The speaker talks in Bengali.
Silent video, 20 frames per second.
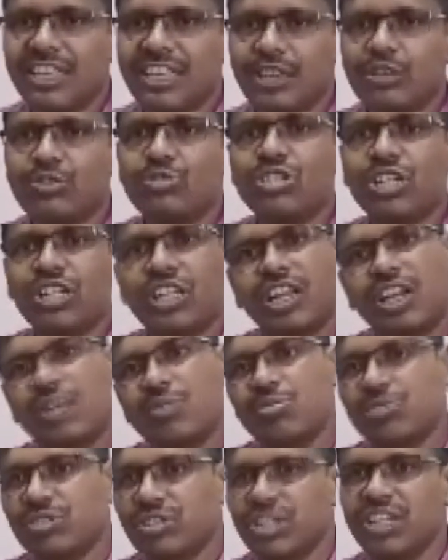এই একুশ
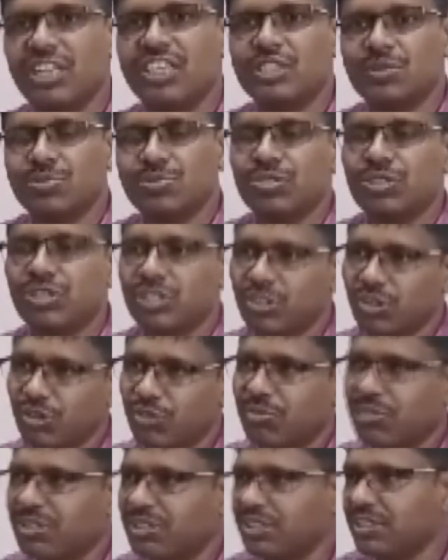হাজারের মধ্যে নিষ্পত্তি
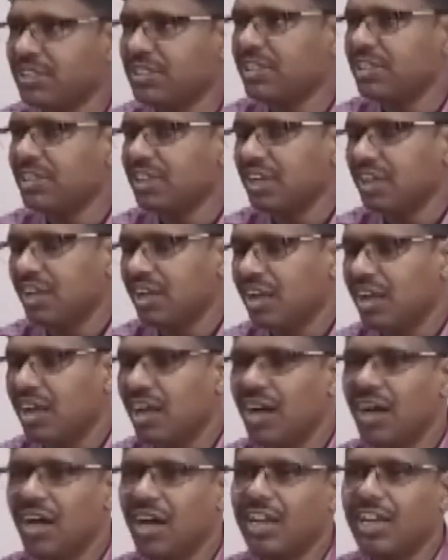হবে
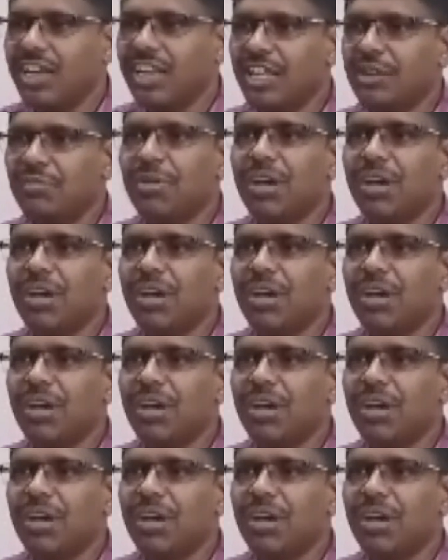আর